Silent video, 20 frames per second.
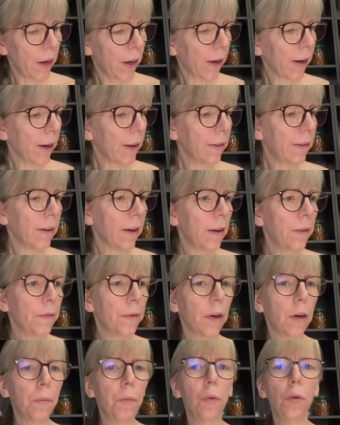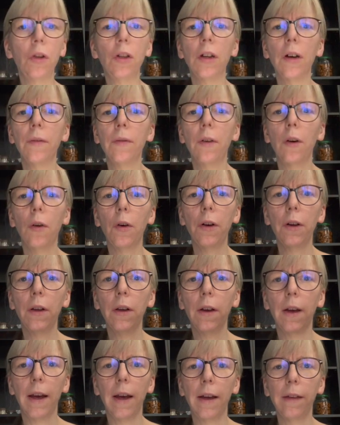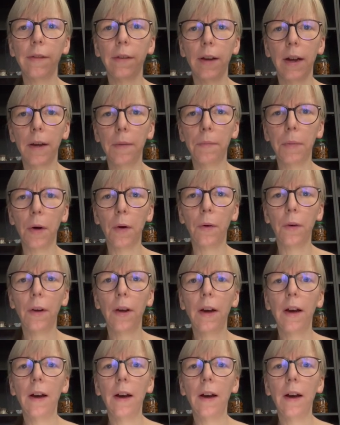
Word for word: Ganz einfache Botschaft, Leute, Essen einbauen.